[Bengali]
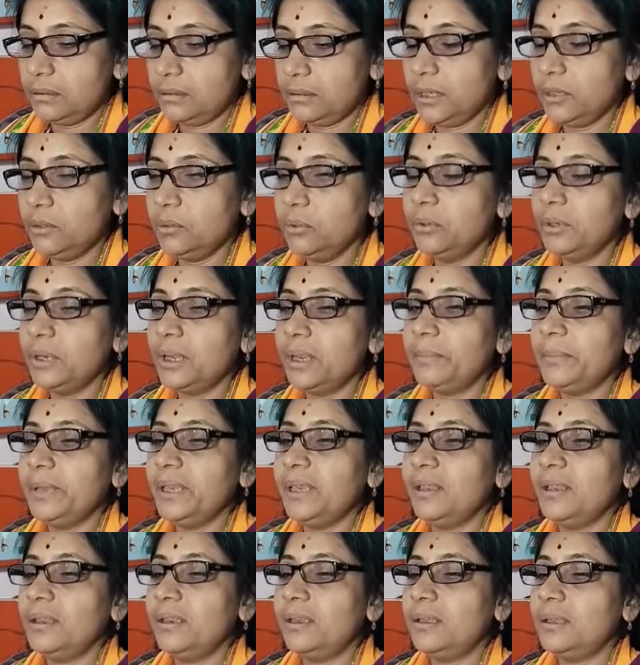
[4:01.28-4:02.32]
দেখুন আমি
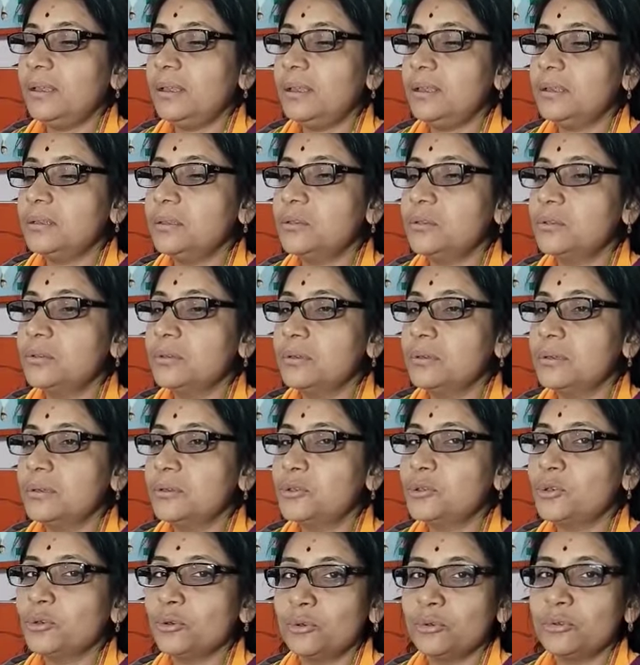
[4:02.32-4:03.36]

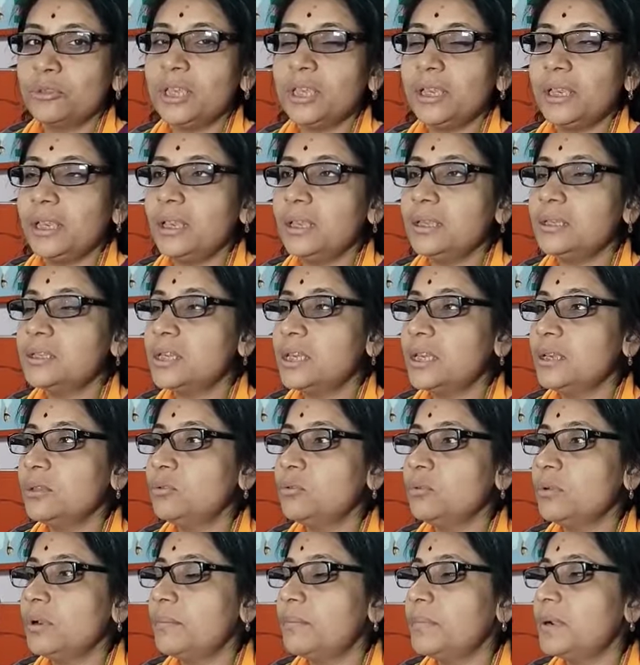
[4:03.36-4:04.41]
ছোট থেকে যেহেতু
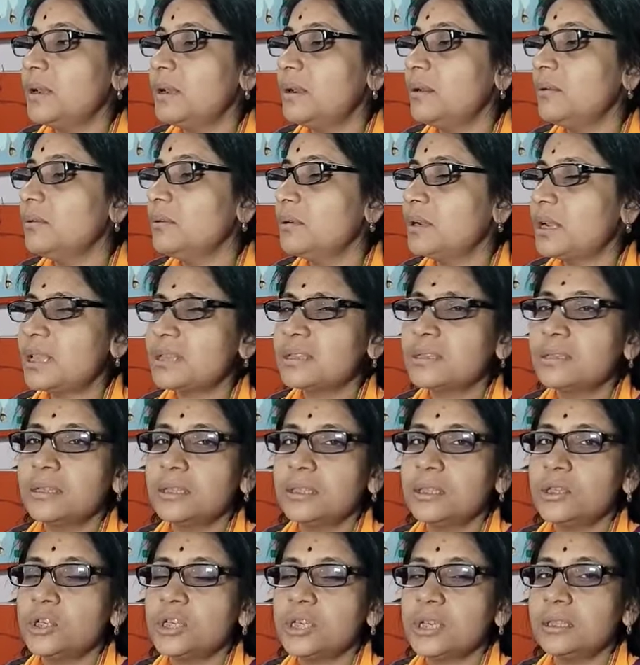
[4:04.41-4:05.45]
আমরাও
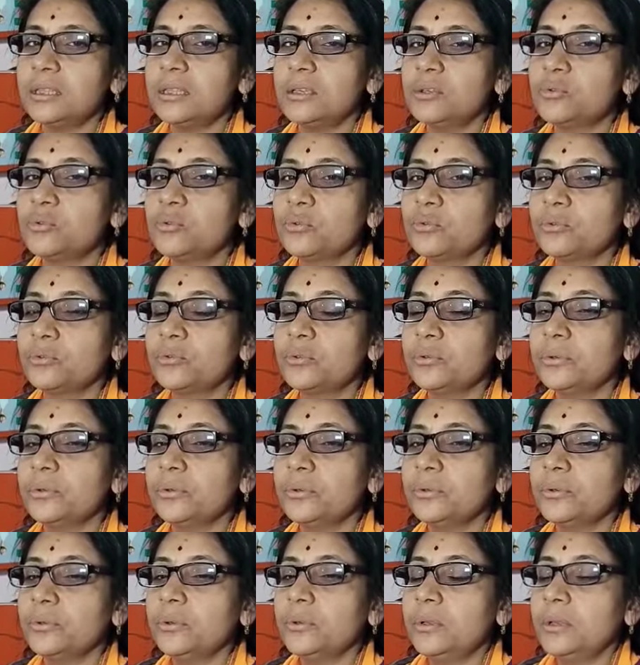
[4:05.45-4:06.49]
রাজনীতির সাথে যুক্ত
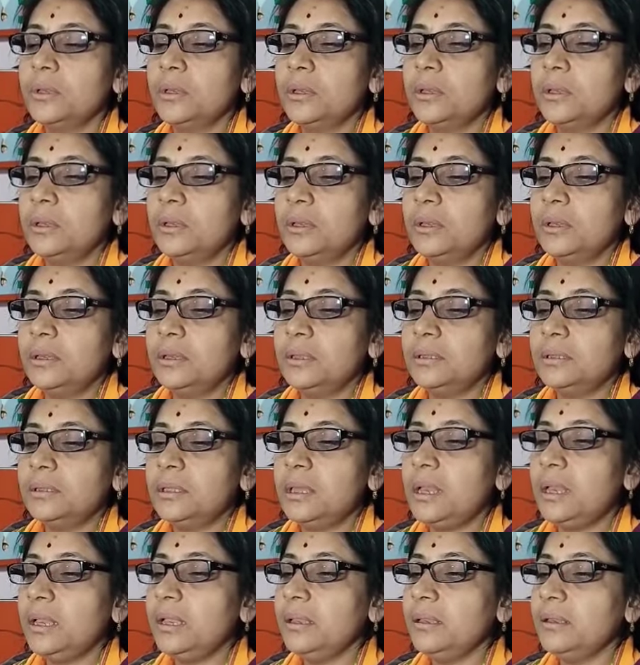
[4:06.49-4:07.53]

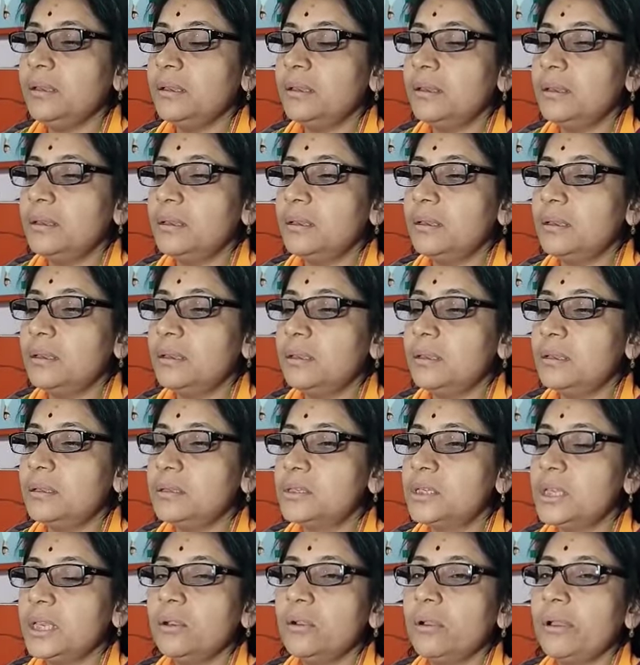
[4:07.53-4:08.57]
তাই
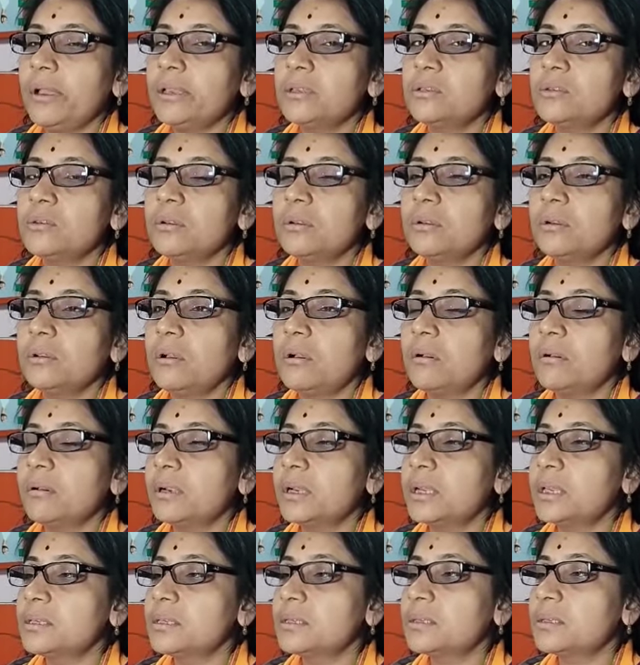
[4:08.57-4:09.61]
যে কয়েকজন
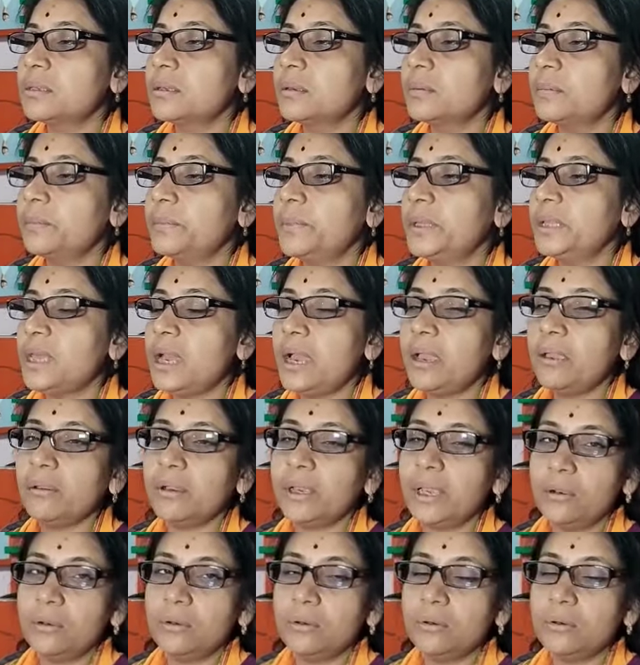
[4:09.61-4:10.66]
কংগ্রেস বিধায়ক
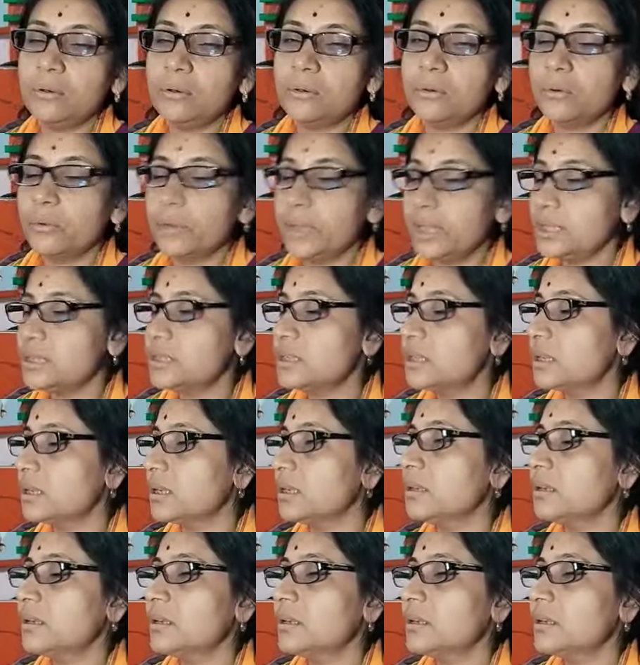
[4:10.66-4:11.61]
এখন রয়েছেন